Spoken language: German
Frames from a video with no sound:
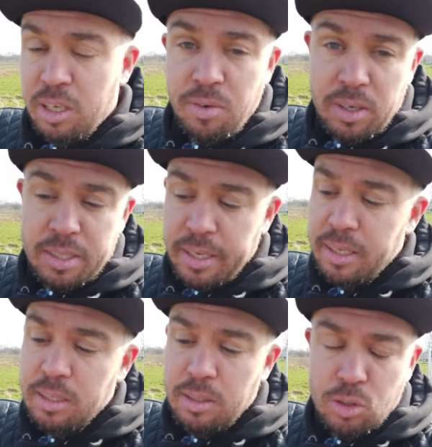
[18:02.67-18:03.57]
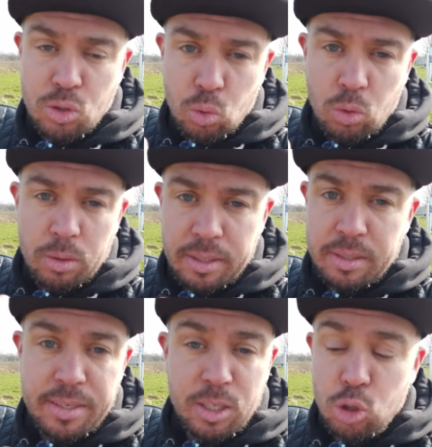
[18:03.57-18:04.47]
die Qualität so
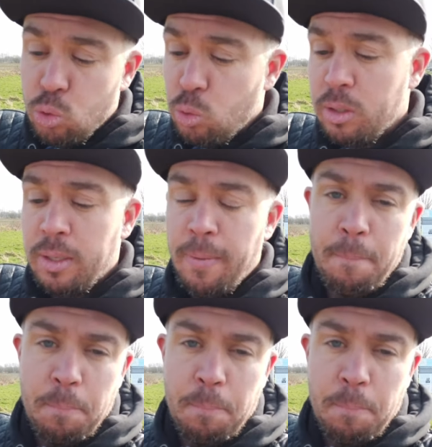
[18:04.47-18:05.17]
ist sehr schön,